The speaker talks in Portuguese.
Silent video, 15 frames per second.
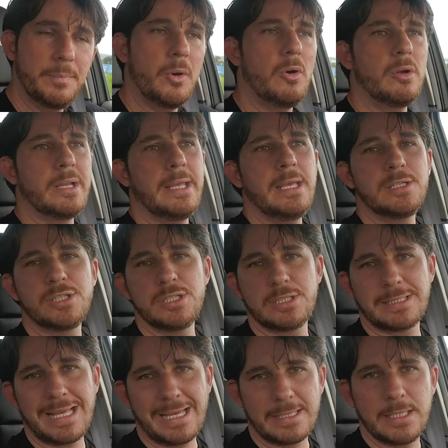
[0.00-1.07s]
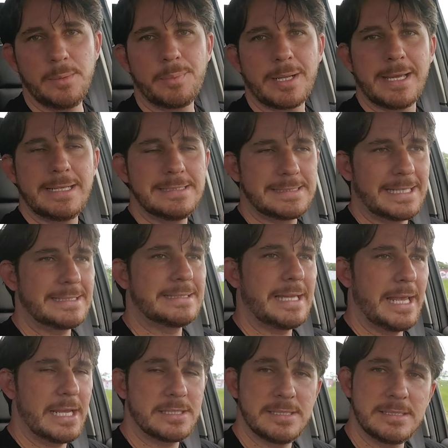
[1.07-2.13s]
porém a gente está aqui para realizar
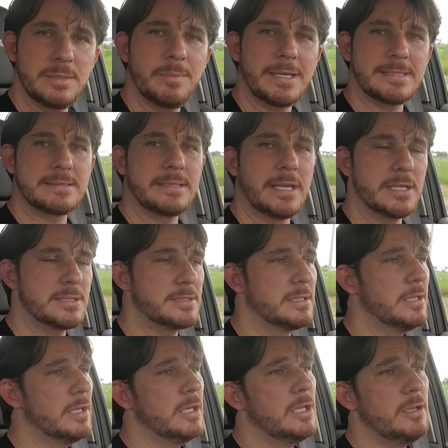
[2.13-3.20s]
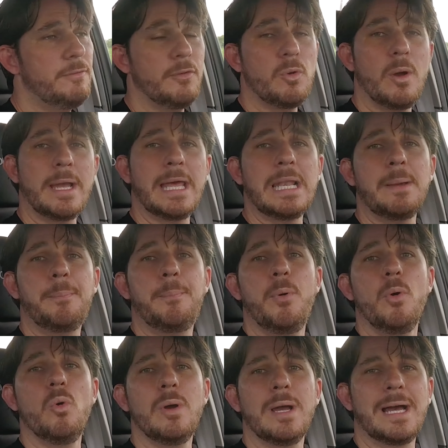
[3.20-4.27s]
testes e mais testes e ficou aquela
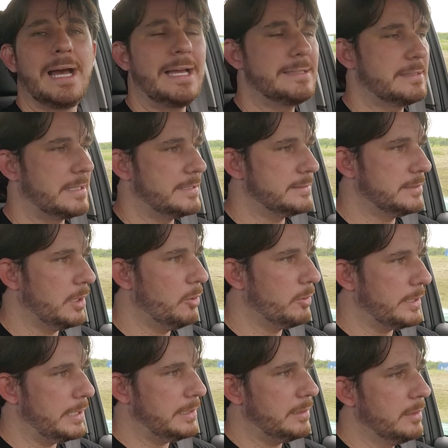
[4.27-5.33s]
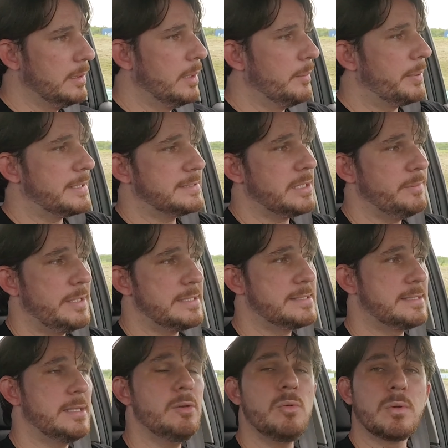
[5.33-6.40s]
pulga atrás da orelha para saber
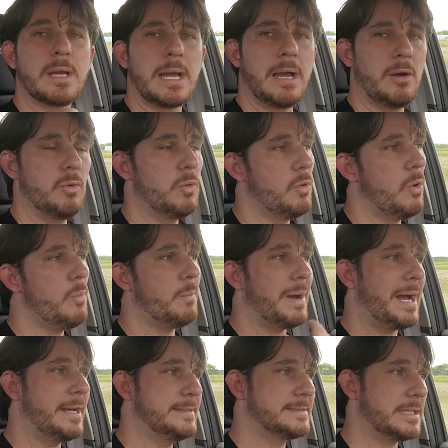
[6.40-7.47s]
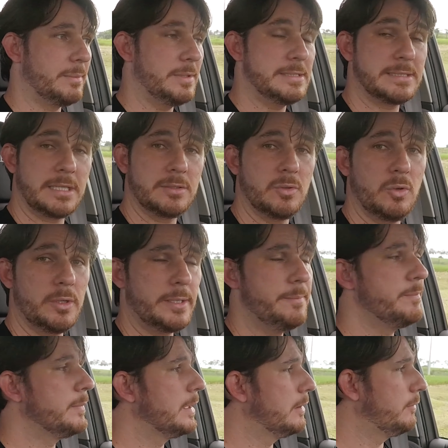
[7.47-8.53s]
se o carro com barra estabilizadora
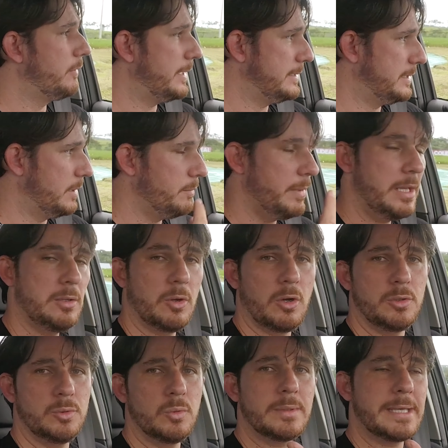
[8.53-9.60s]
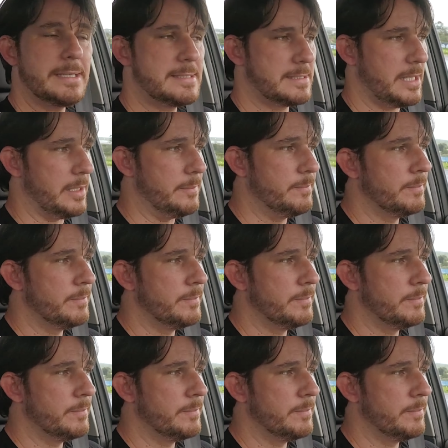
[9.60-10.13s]
vai ser melhor do que sem.